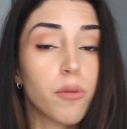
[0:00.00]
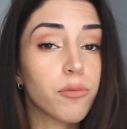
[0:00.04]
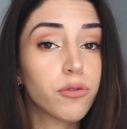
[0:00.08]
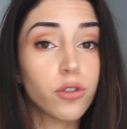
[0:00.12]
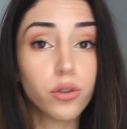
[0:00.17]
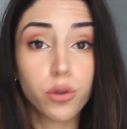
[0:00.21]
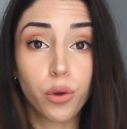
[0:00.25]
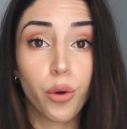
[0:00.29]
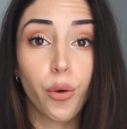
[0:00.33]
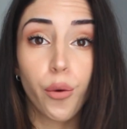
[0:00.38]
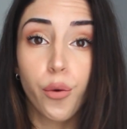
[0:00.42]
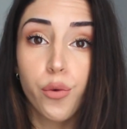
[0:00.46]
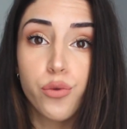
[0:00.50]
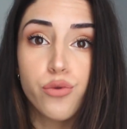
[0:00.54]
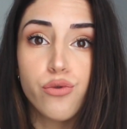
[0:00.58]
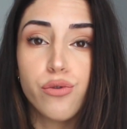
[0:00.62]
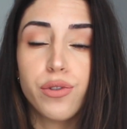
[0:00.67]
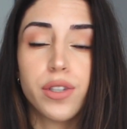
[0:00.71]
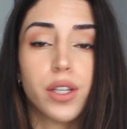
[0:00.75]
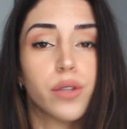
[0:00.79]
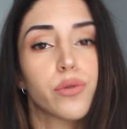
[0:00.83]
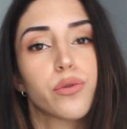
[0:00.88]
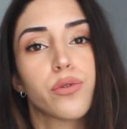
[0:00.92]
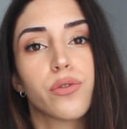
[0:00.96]
comme votre
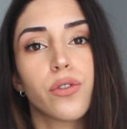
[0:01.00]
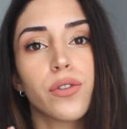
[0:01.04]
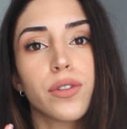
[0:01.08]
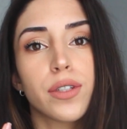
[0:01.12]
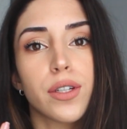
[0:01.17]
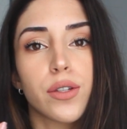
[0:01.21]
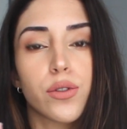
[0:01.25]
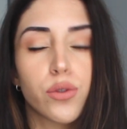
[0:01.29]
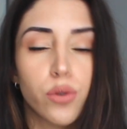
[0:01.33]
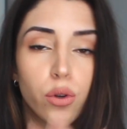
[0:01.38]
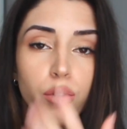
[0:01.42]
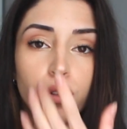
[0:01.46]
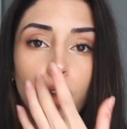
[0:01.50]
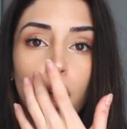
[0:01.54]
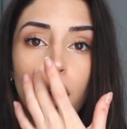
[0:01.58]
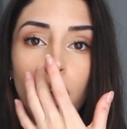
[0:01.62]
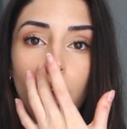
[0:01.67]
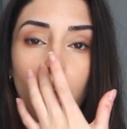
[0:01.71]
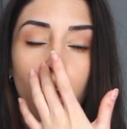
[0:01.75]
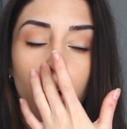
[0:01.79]
cou, c'est souvent des zones